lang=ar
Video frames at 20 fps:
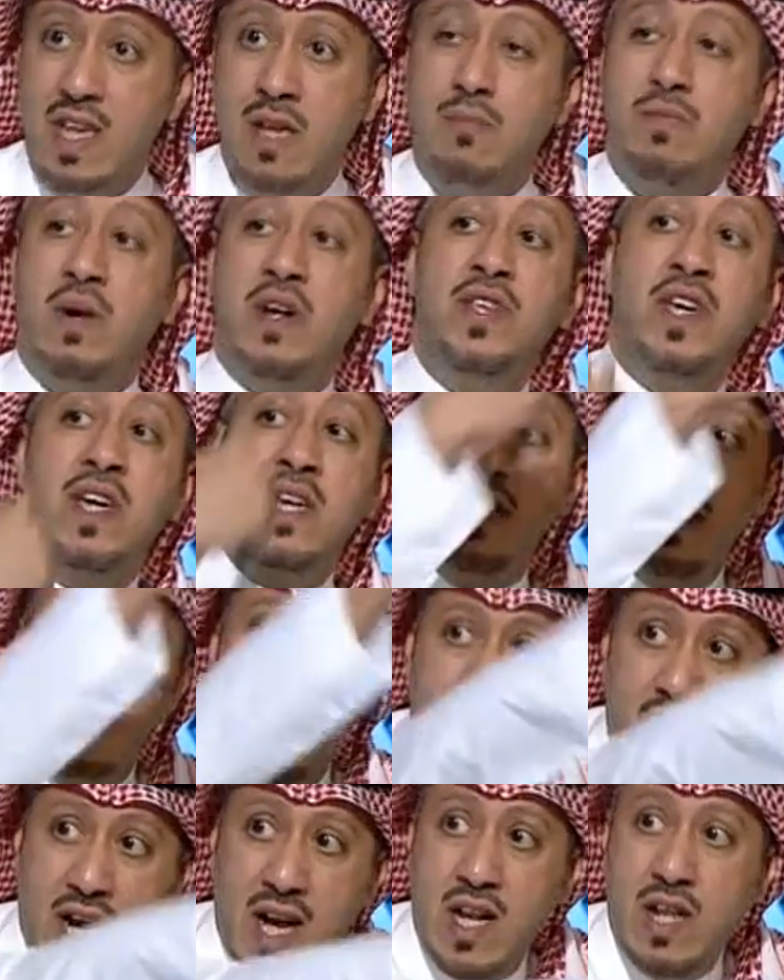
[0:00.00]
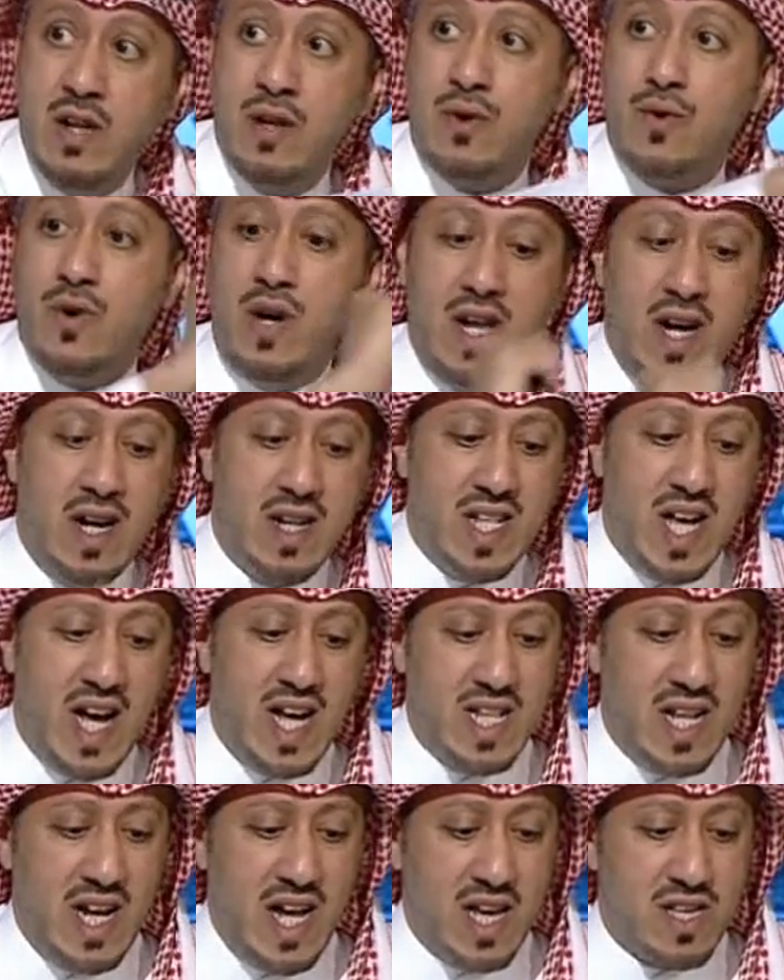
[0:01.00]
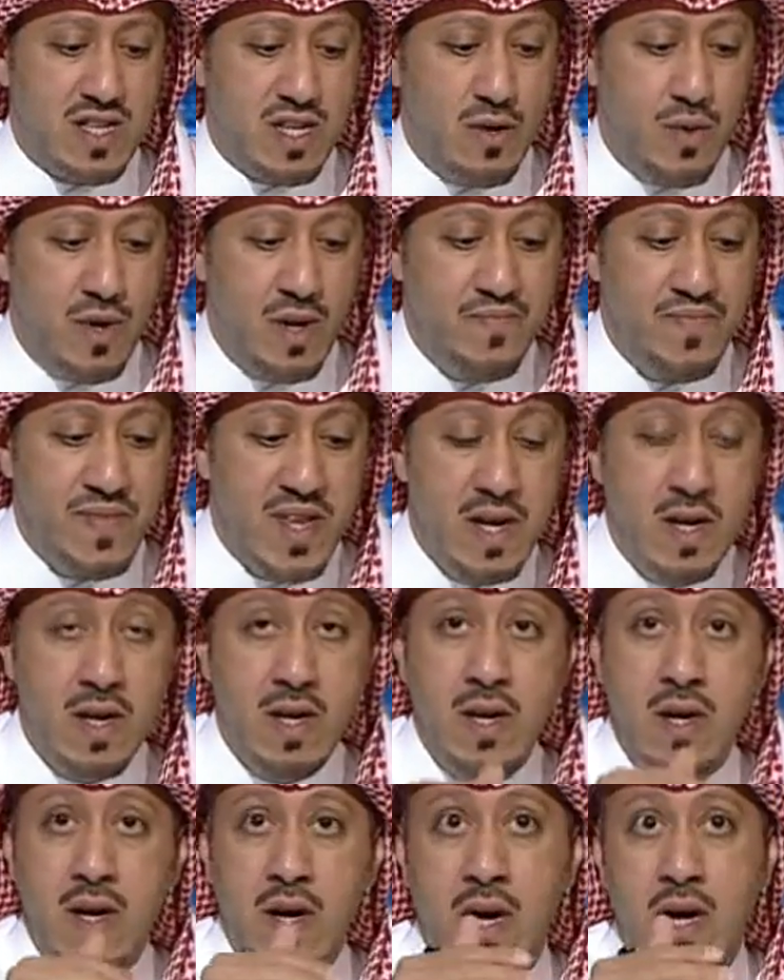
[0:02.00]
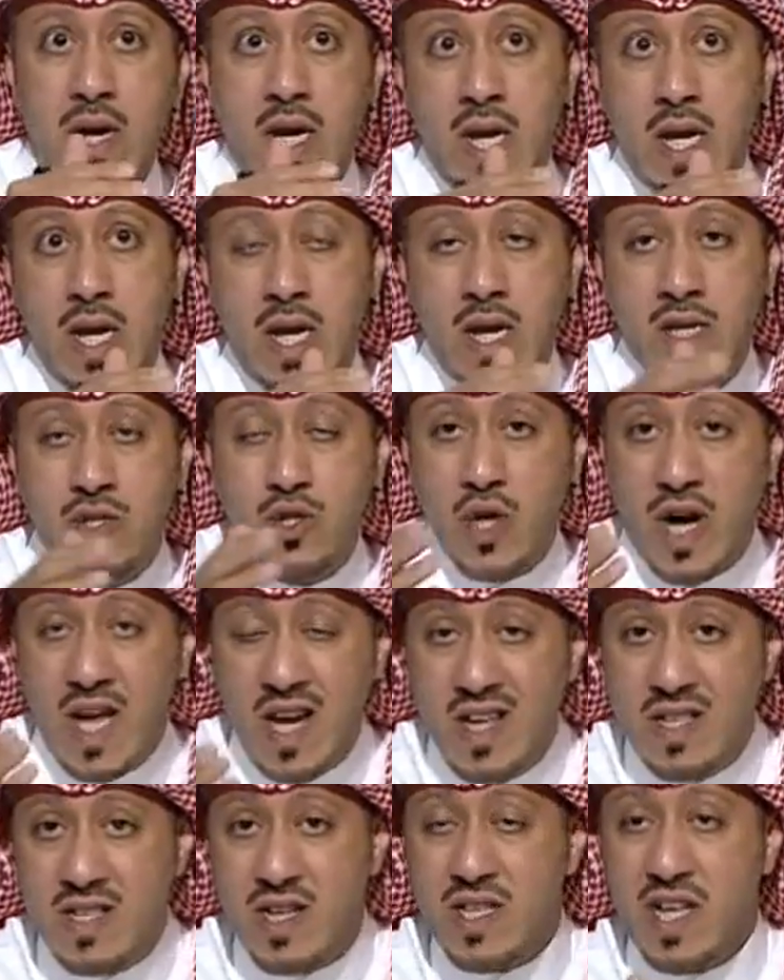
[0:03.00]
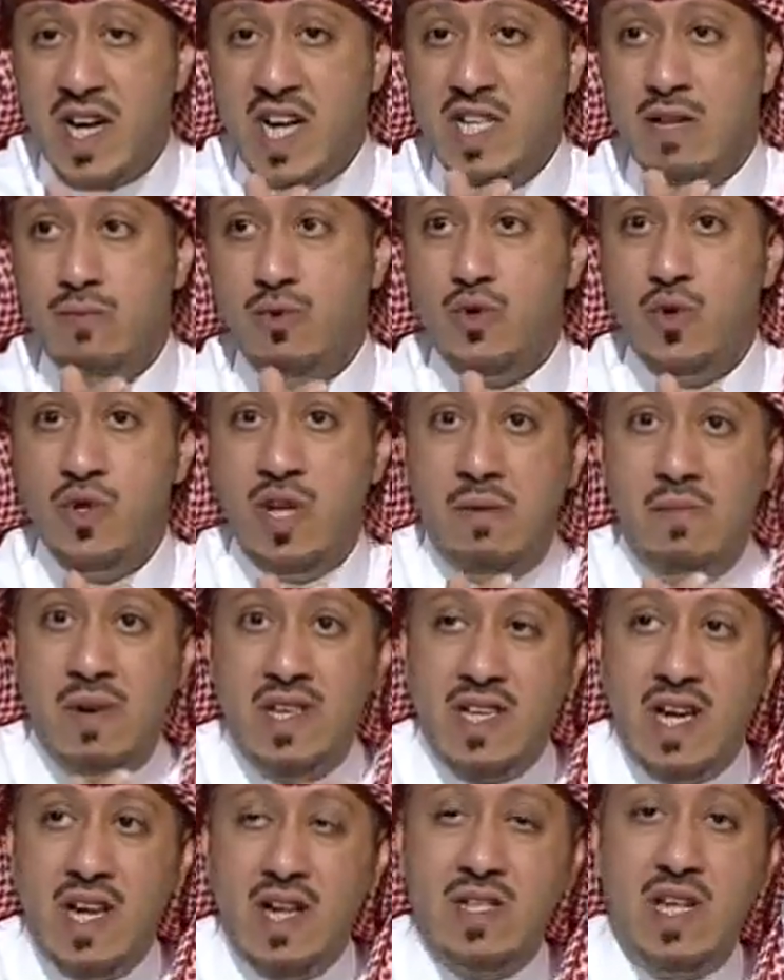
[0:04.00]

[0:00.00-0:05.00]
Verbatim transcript: بعدين خلينا نروح على الاتحاد الاسيوي السؤال اللي انت طرحته موجود عن مساله